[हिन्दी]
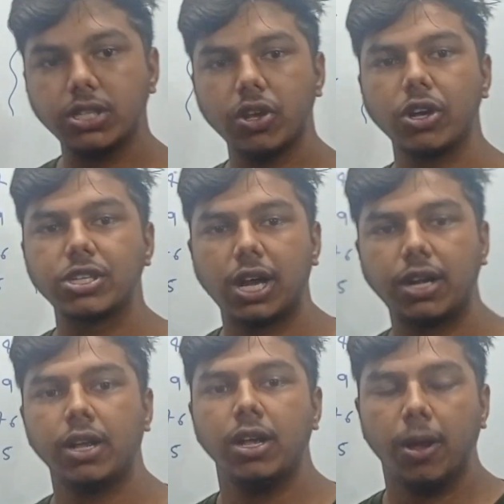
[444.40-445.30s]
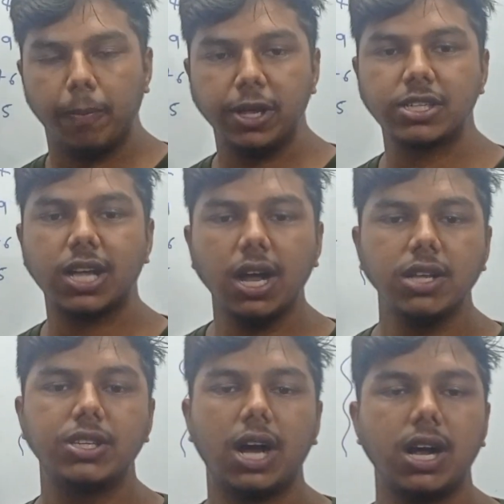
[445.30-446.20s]
तीन सौ इकसठ बीस का
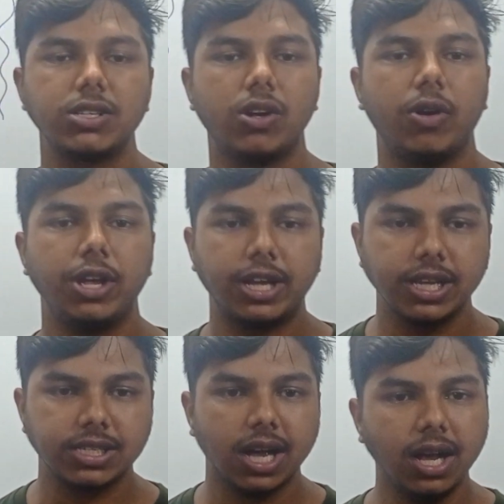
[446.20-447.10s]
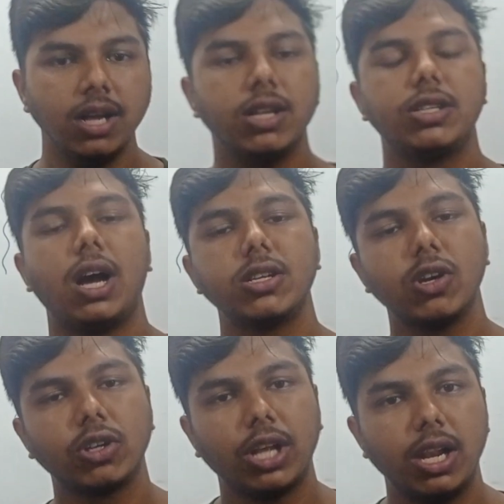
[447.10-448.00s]
चार सौ इक्कीस का चार
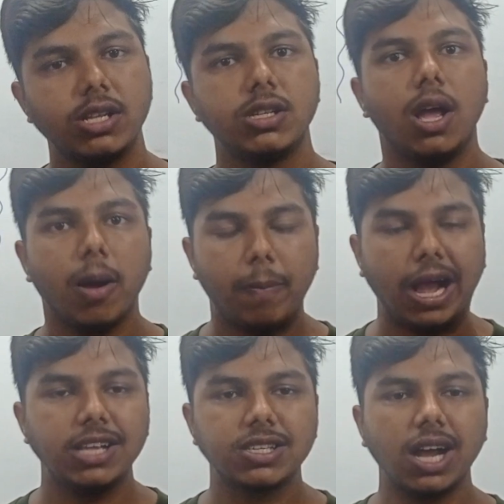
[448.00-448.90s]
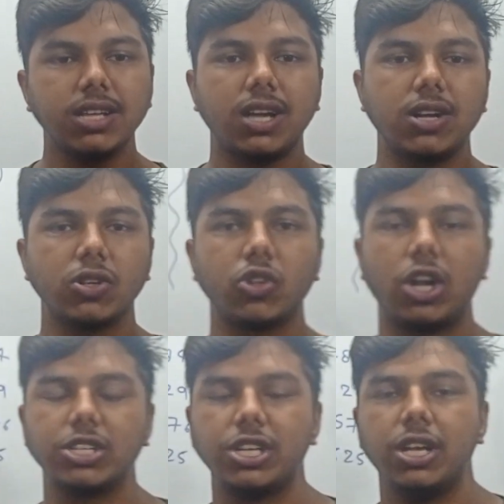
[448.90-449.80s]
सौ इकतालीस बाईस का चार सौ
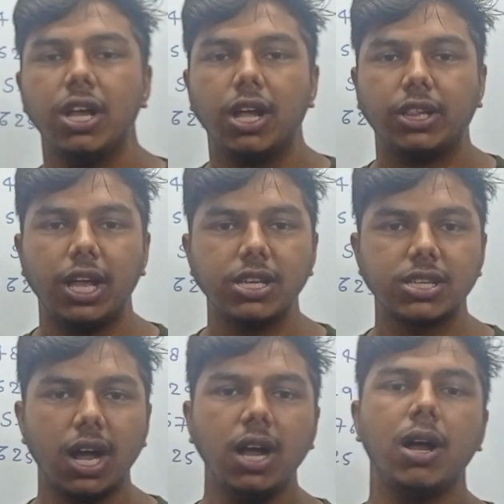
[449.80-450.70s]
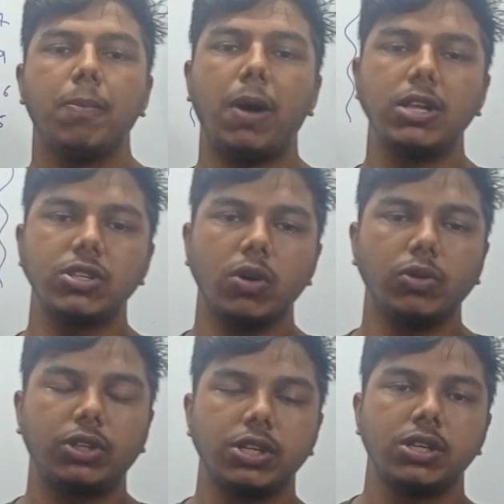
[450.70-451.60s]
चौरासी तेईस का पांच सौ
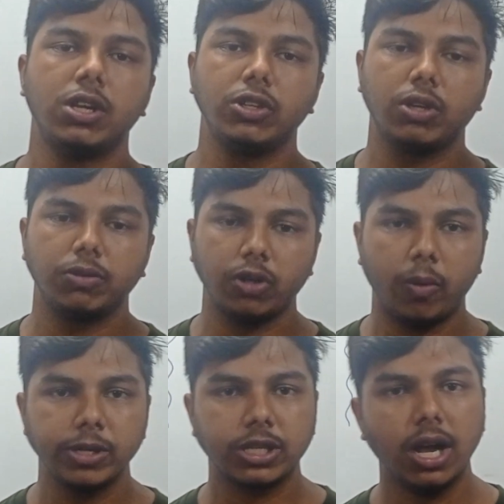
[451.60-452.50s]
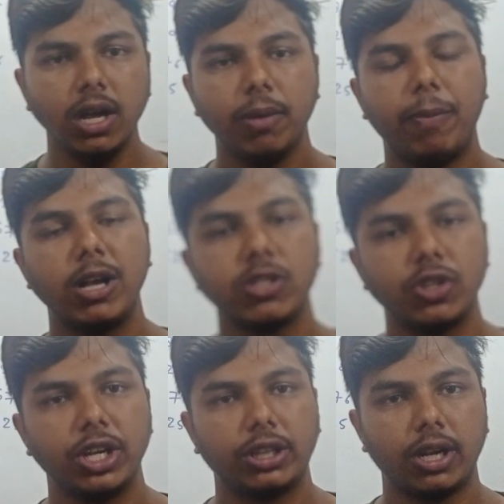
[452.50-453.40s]
उनतीस चौबीस का पांच
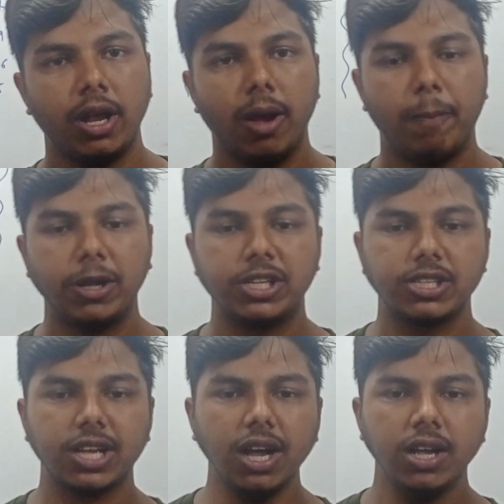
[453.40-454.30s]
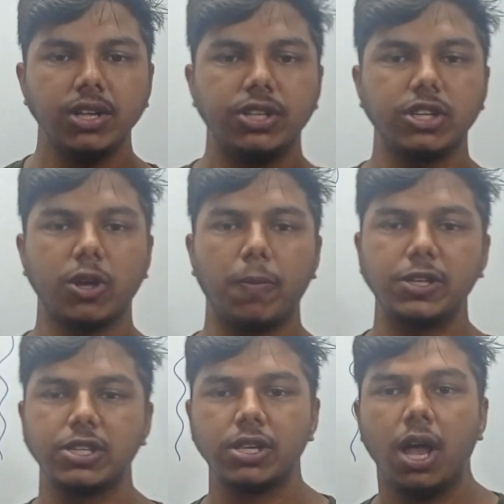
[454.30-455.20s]
सौ छिहत्तर पच्चीस का छह सौ
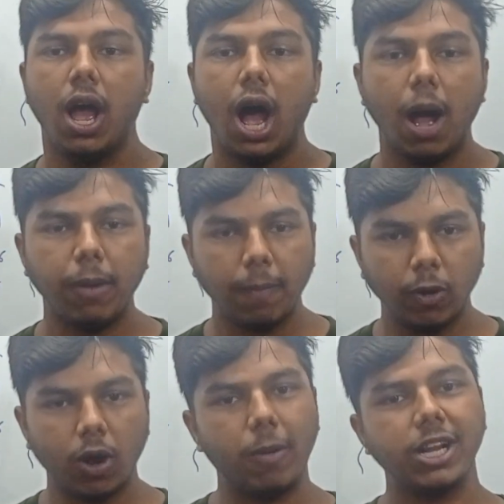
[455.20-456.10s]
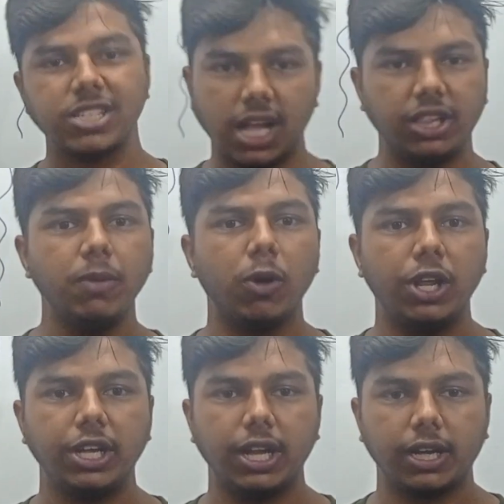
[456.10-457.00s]
पच्चीस अब आप लोग हमारे साथ ही
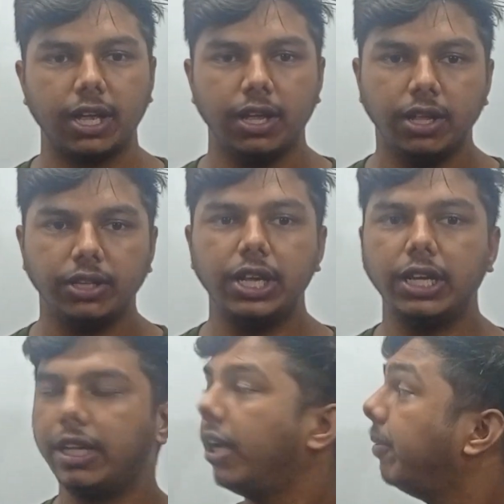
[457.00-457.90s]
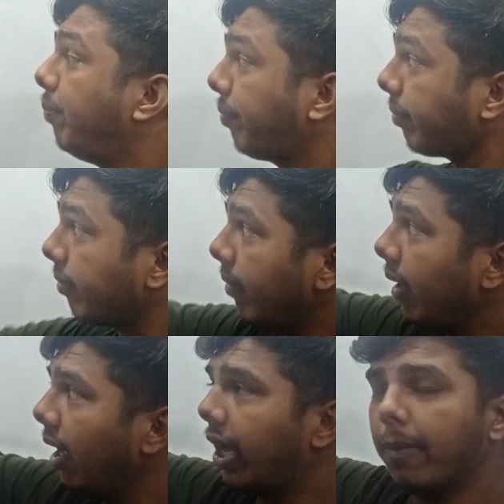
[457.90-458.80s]
बोलेंगे जाके धीरे धीरे
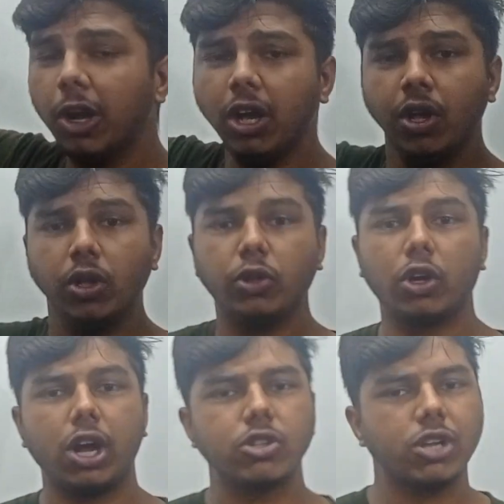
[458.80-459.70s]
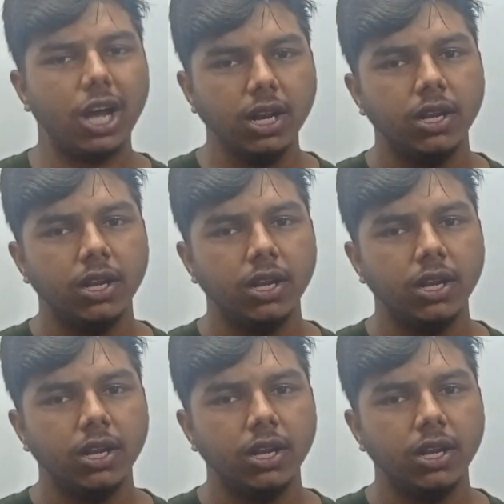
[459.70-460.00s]
क्या बोला दो का